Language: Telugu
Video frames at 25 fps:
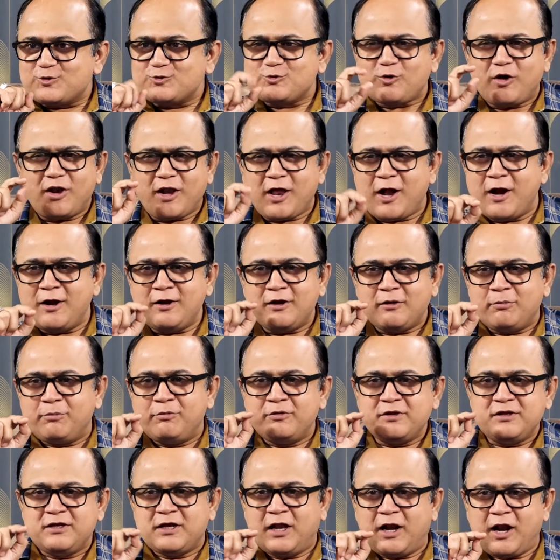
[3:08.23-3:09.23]
సో
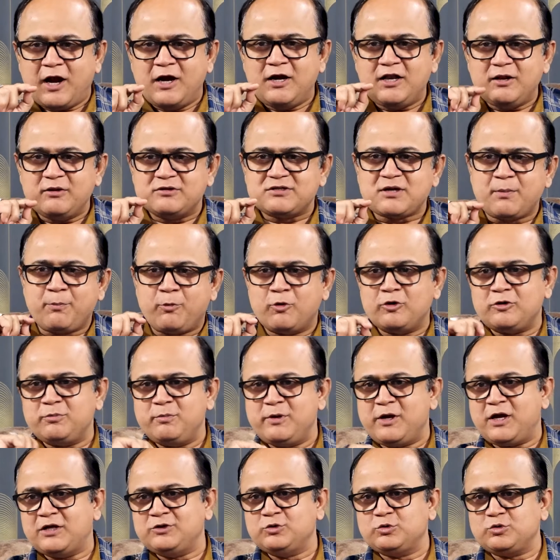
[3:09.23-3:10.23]
అలాంటప్పుడు ఎలాంటి సపోర్ట్
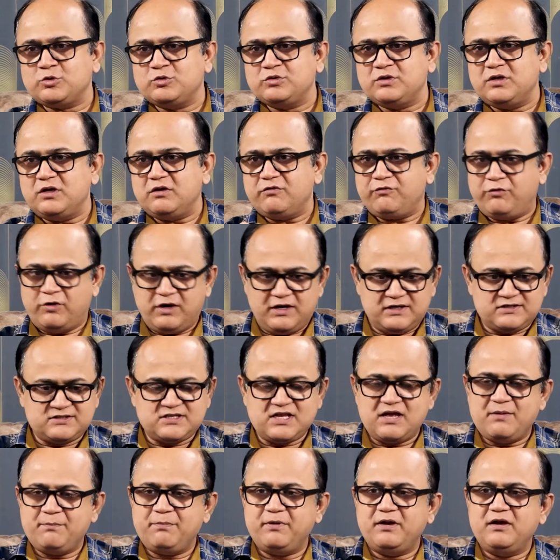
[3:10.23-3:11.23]
మీకు అందుతుంది ఫర్
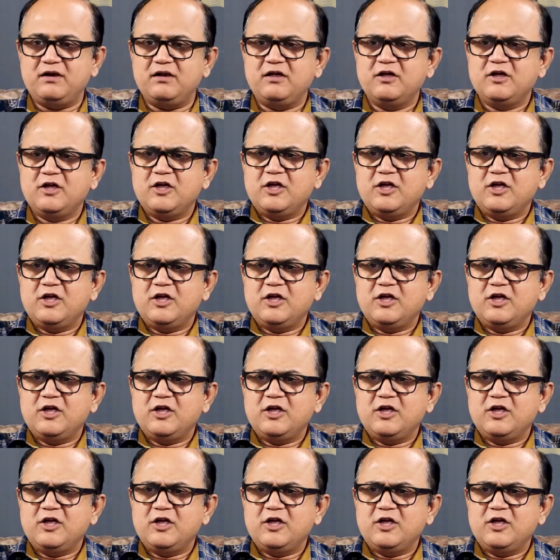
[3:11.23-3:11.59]
ఎగ్జాంపుల్